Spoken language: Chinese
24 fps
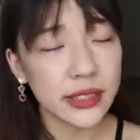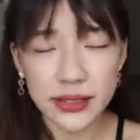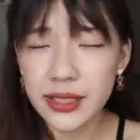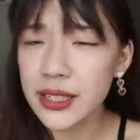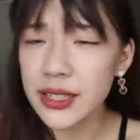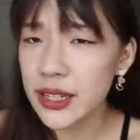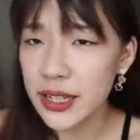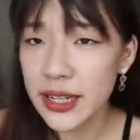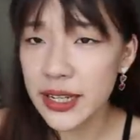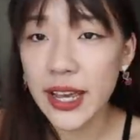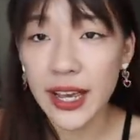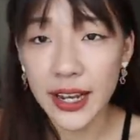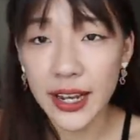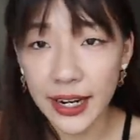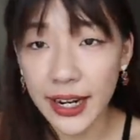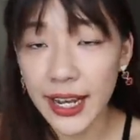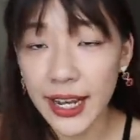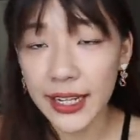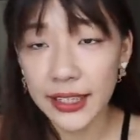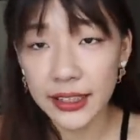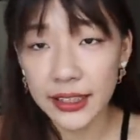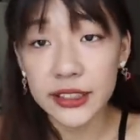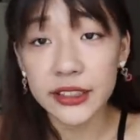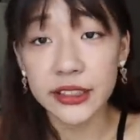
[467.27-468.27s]
真的也很
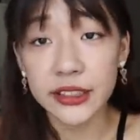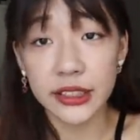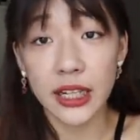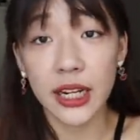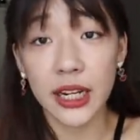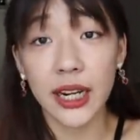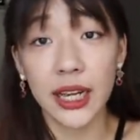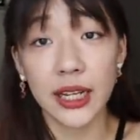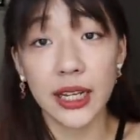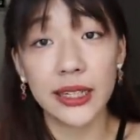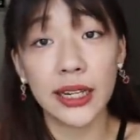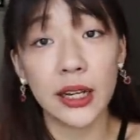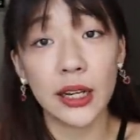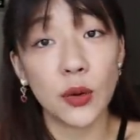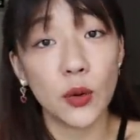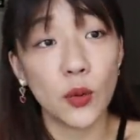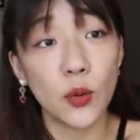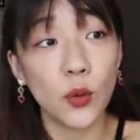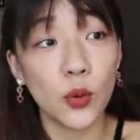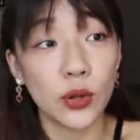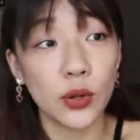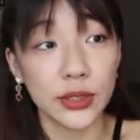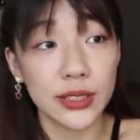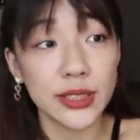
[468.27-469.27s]
看个人啦。那
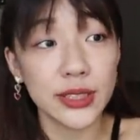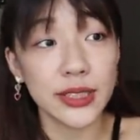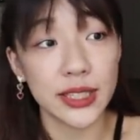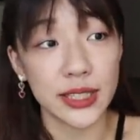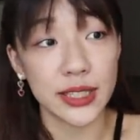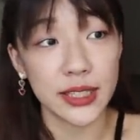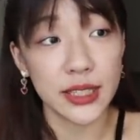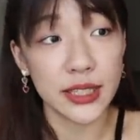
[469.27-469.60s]
我自己